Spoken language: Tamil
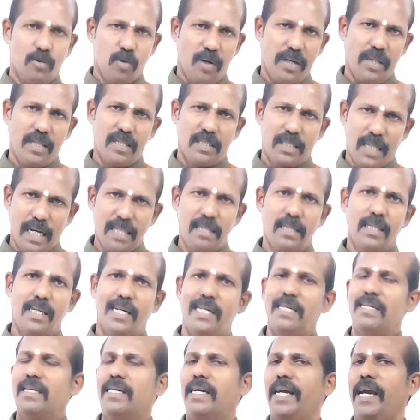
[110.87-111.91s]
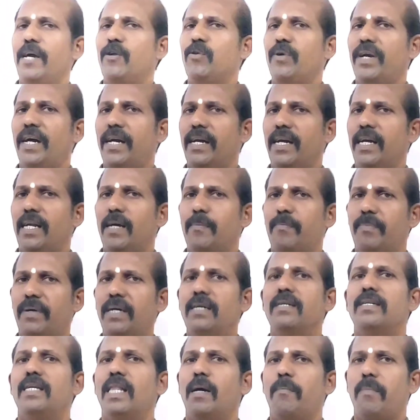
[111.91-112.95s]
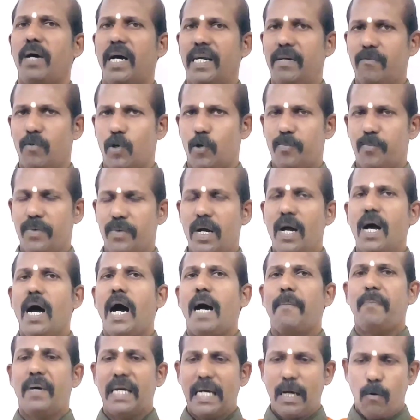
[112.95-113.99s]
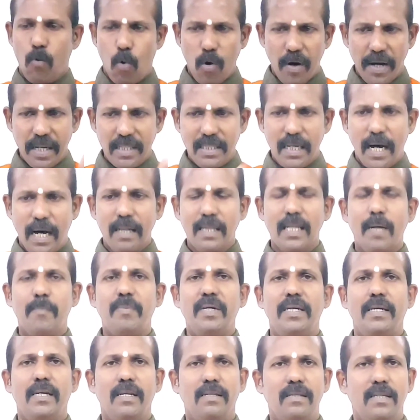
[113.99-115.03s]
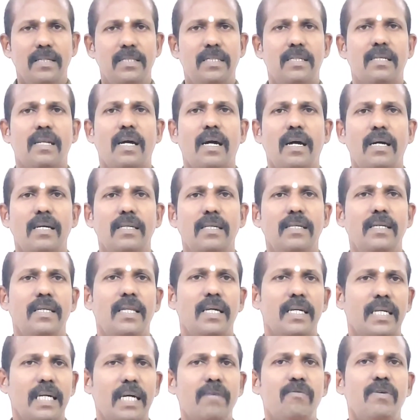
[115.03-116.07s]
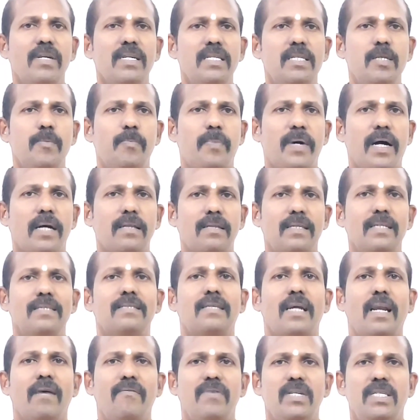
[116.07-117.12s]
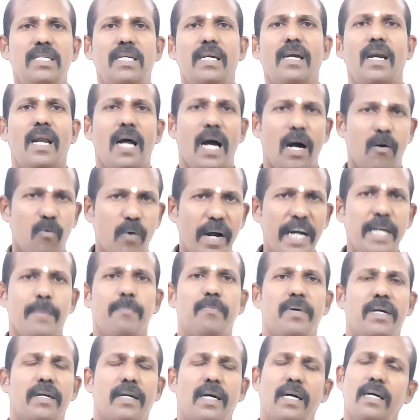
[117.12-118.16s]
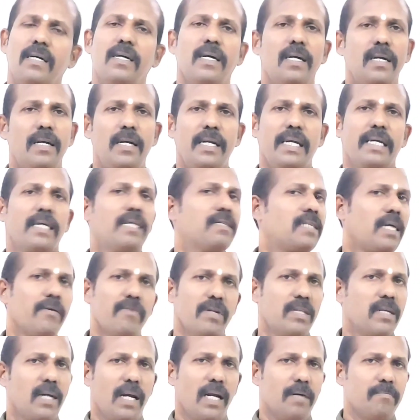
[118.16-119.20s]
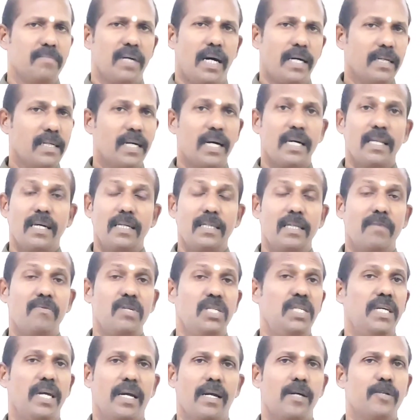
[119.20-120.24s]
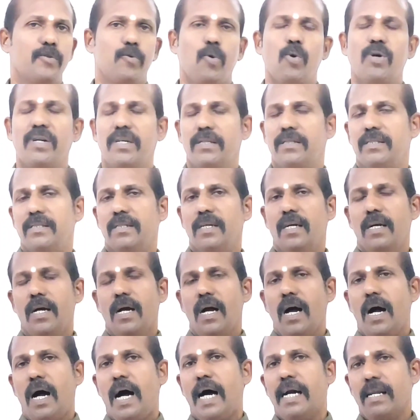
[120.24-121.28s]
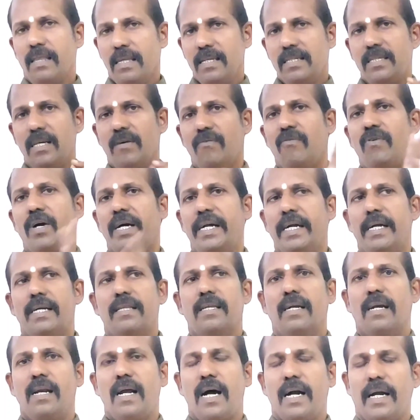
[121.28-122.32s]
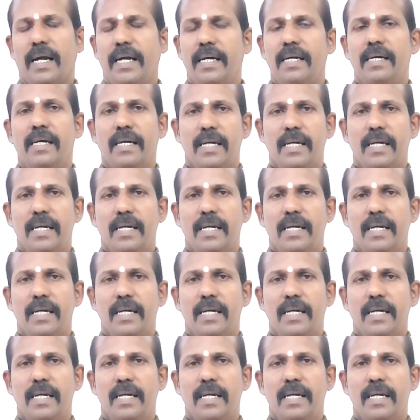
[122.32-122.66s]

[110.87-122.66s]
ஸோ இது சந்திரன் கேது இணையிறப்ப இதை மாதிரி வரும் அப்போ உங்கள் ஜாதத்தில் அப்படி இருந்துச்சுன்னா இதை கவனித்து பார்த்து சில விஷயங்களை அவாய்ட் பண்ணால் நீங்கள் அதை தவிர்த்துக்கலாம் அதுக்காக தான் இந்த விஷயம் விஷயங்கள் சொல்கிறது அடுத்து செவ்வாய் எடுத்துக்கலாங்க